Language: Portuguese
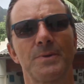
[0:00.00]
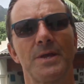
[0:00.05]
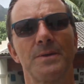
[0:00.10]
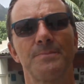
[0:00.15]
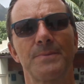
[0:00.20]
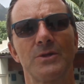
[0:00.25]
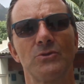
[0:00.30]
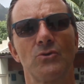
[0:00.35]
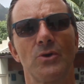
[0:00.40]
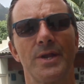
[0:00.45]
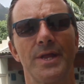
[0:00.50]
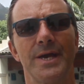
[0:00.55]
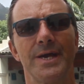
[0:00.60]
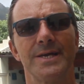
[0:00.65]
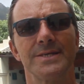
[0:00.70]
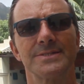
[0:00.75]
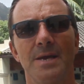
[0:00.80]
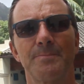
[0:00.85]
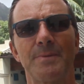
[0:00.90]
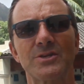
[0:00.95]
para ir para a
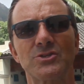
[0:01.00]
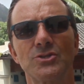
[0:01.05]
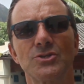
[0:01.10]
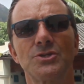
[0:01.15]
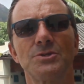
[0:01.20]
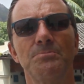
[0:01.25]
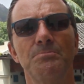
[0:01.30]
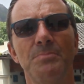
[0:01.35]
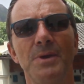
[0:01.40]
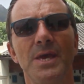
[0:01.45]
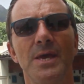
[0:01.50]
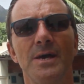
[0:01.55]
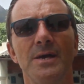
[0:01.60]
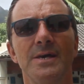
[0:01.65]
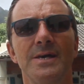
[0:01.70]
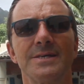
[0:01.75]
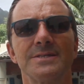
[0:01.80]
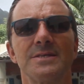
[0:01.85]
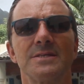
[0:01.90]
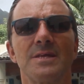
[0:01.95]
Indonésia. Hepatite B,
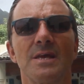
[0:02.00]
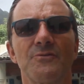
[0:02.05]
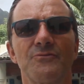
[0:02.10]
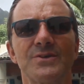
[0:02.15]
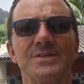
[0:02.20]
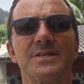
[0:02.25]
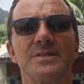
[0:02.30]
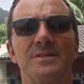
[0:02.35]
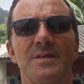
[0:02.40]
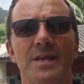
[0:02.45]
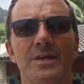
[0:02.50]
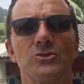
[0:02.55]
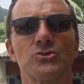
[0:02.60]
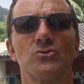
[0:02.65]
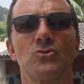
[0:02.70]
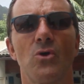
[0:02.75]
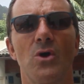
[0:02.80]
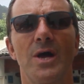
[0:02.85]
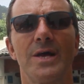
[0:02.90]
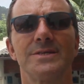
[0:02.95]
você tem que fazer
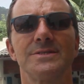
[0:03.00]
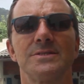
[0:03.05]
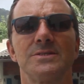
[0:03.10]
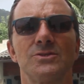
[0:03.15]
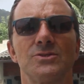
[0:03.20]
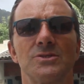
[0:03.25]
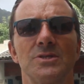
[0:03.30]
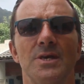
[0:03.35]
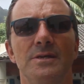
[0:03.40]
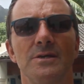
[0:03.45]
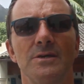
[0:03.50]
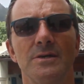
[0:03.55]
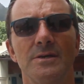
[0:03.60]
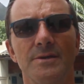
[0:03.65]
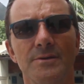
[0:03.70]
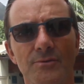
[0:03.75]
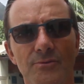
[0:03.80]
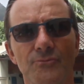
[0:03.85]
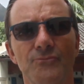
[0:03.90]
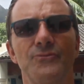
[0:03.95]
três doses e
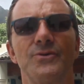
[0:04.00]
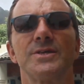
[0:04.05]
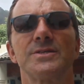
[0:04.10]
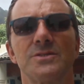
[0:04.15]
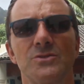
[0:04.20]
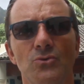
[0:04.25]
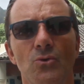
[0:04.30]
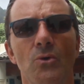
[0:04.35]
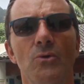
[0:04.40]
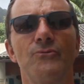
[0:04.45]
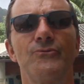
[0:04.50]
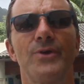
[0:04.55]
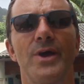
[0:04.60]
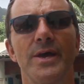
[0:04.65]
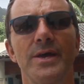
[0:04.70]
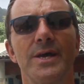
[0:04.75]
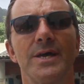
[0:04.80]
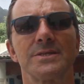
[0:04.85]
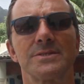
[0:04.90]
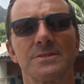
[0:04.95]
ver se houve
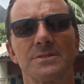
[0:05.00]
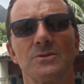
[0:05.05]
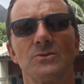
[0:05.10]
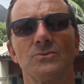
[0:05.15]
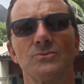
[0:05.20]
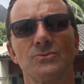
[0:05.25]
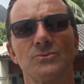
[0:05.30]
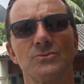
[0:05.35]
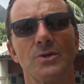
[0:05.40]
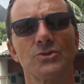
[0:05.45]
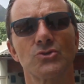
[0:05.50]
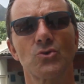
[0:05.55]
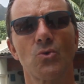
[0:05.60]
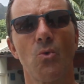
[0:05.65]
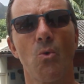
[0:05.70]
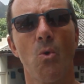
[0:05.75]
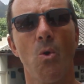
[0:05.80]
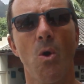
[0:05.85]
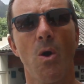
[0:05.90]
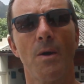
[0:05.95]
a reação do
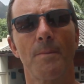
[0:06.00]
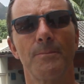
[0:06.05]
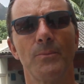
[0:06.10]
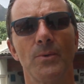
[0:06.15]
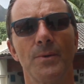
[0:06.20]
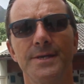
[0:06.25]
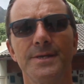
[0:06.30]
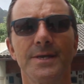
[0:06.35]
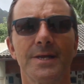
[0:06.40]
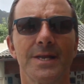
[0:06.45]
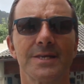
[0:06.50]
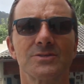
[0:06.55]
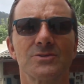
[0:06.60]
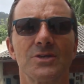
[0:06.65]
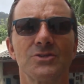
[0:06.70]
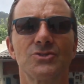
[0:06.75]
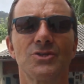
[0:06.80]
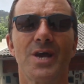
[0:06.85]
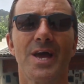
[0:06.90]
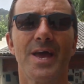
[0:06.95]
anticorpo. Em
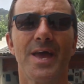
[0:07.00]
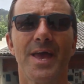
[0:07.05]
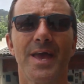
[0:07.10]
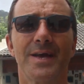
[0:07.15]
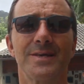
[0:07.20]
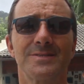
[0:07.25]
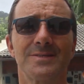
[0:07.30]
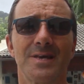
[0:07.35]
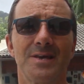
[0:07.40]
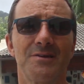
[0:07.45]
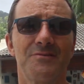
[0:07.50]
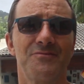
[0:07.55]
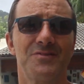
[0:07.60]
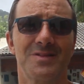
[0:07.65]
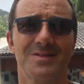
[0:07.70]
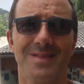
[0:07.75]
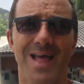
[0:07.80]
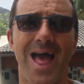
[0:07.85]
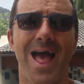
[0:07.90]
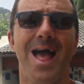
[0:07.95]
relação às diarreias, é
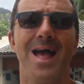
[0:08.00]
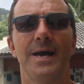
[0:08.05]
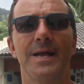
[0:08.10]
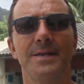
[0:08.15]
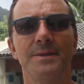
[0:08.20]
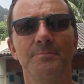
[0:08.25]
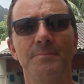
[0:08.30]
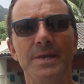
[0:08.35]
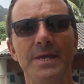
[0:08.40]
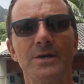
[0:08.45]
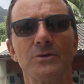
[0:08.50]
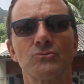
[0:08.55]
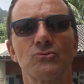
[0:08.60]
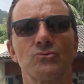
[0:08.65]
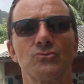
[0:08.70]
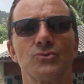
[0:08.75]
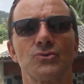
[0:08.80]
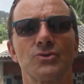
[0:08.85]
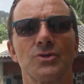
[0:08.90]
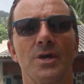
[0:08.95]
evitar
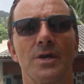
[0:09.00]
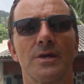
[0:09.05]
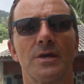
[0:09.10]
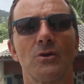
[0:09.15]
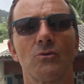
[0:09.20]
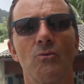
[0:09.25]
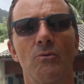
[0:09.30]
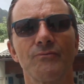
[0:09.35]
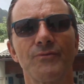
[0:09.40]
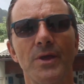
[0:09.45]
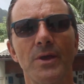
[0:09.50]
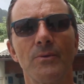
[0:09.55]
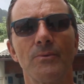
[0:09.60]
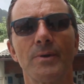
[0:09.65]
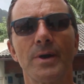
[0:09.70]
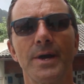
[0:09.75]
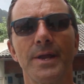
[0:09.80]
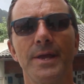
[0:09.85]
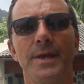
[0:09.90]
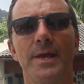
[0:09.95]
alimentos que
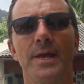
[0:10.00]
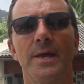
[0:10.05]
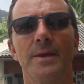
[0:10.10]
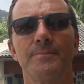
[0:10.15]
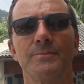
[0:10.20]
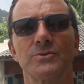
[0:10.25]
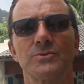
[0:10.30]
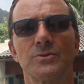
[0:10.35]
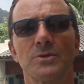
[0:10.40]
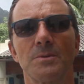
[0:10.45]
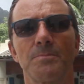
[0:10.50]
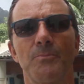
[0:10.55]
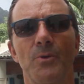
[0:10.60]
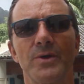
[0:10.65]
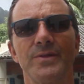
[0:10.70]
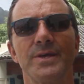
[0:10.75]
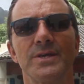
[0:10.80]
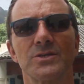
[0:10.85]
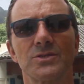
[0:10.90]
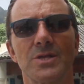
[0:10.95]
contenham cremes e que
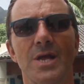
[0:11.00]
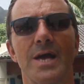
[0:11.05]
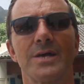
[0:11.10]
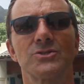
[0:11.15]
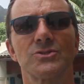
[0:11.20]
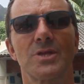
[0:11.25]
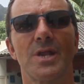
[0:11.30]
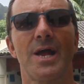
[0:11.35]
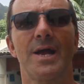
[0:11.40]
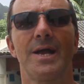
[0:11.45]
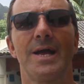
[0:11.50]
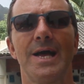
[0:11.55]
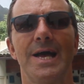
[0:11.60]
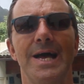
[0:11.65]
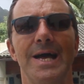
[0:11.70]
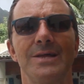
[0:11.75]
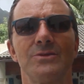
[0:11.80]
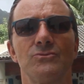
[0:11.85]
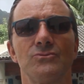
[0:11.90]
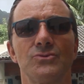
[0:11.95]
podem estar
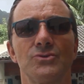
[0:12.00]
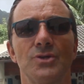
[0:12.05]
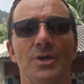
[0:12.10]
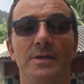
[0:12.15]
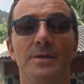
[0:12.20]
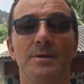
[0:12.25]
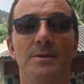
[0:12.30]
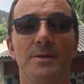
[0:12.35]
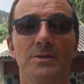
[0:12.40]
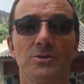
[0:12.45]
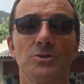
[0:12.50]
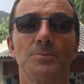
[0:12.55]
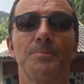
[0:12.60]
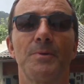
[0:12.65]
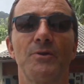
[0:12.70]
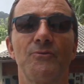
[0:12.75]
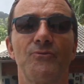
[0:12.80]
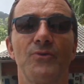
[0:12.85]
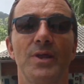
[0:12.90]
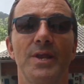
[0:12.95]
estragados e, de
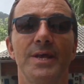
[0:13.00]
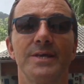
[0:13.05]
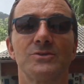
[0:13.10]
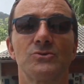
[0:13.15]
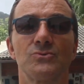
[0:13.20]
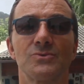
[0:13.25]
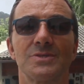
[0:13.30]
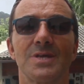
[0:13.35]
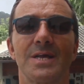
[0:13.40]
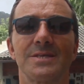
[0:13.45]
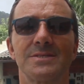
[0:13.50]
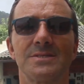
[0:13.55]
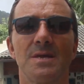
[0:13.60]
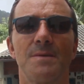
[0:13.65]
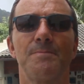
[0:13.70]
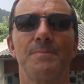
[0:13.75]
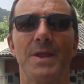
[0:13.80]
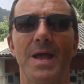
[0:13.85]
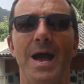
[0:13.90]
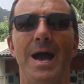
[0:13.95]
preferência, usar
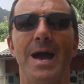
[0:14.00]
sempre